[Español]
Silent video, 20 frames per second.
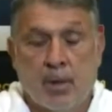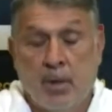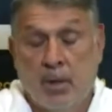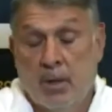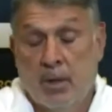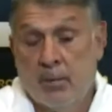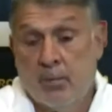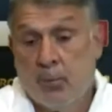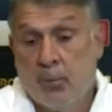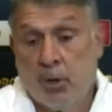
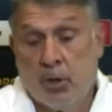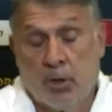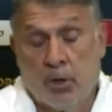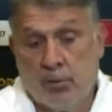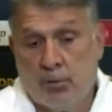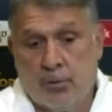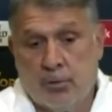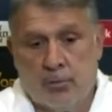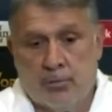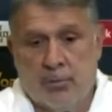Bueno,
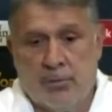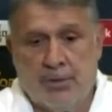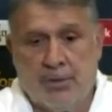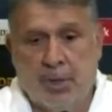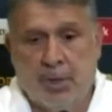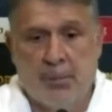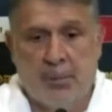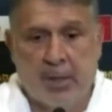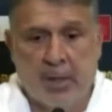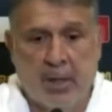yo
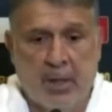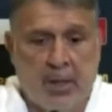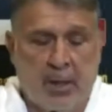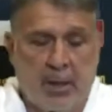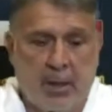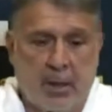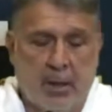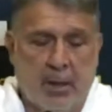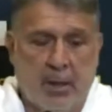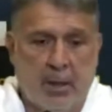
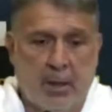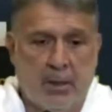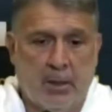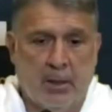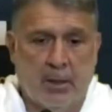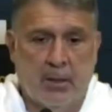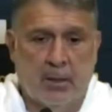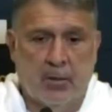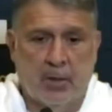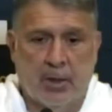siempre
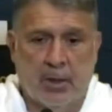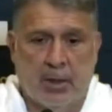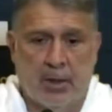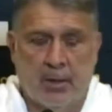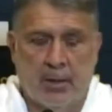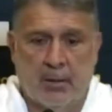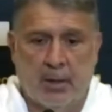entiendo que,